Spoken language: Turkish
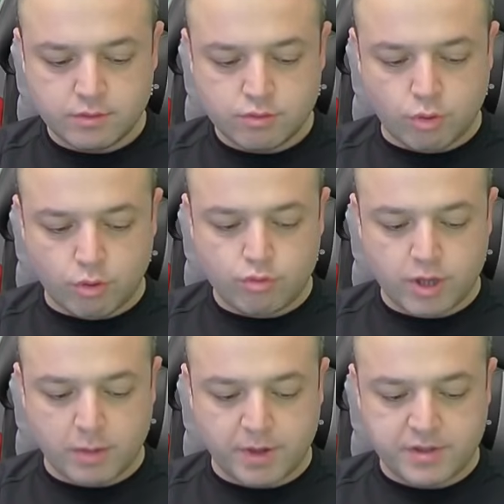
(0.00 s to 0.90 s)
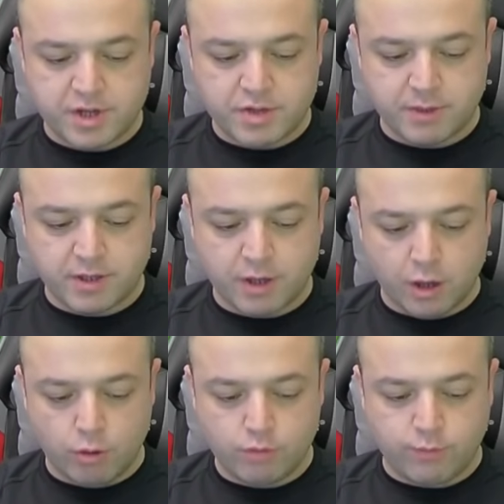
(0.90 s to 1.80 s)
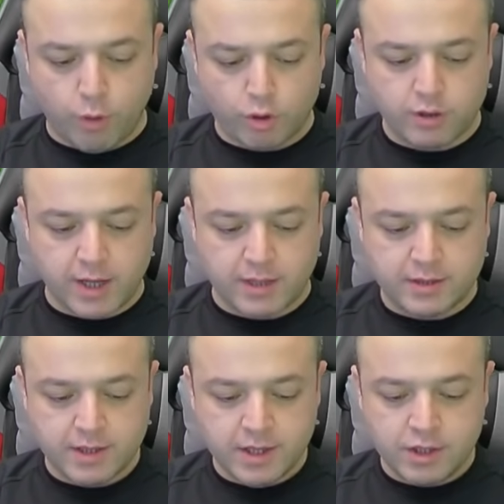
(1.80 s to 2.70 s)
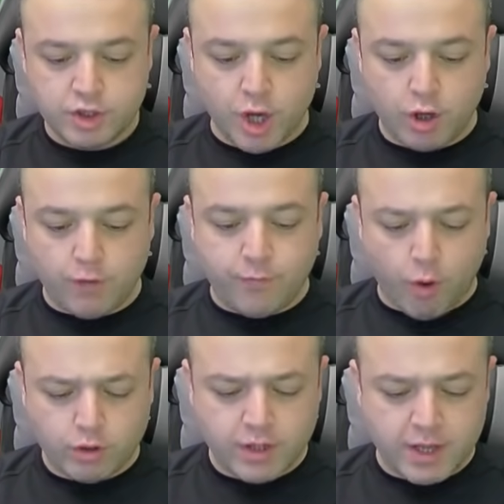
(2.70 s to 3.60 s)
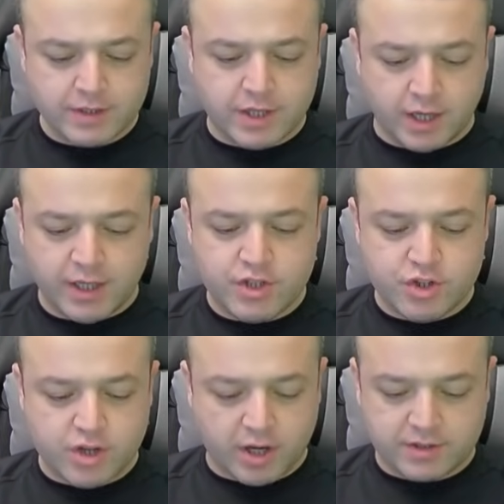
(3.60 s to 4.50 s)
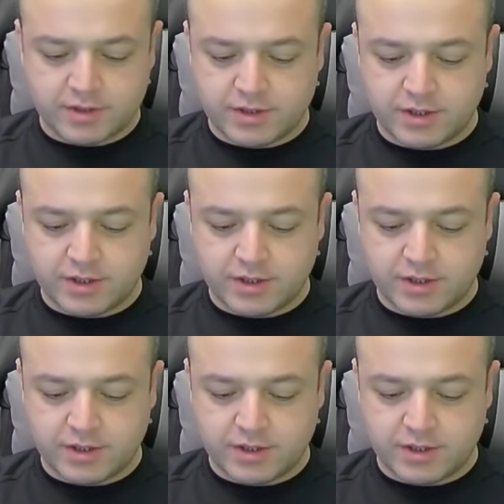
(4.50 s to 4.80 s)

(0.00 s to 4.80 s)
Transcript: Çok güzel paslaşmalar. Raul Forlan. Diego Forlan kaleci çıkarttı.